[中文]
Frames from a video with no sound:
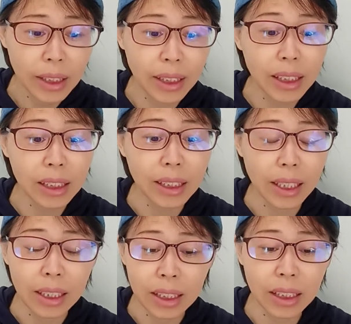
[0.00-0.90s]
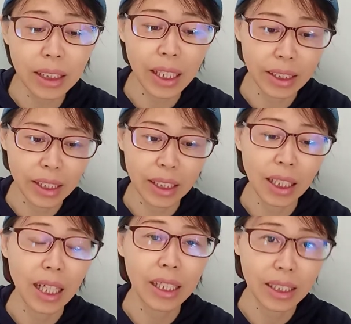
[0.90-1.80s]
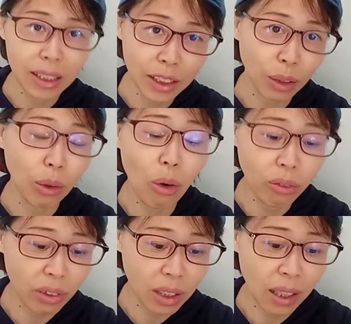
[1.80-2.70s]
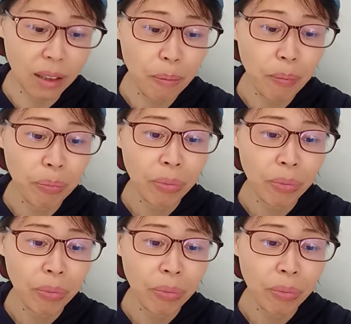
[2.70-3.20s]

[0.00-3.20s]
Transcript: 金正贤的事业也迎来了一个小高峰哈。